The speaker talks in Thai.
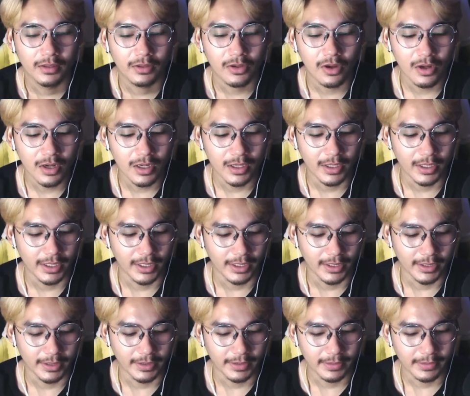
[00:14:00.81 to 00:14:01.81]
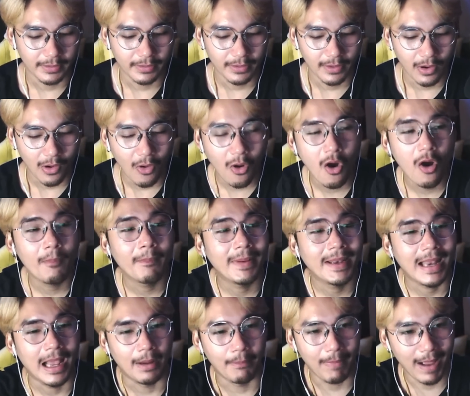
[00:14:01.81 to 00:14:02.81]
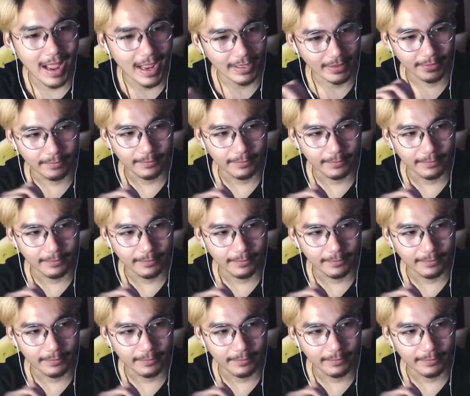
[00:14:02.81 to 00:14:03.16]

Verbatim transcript: ก็เลยอ้อมไปหลังบ้าน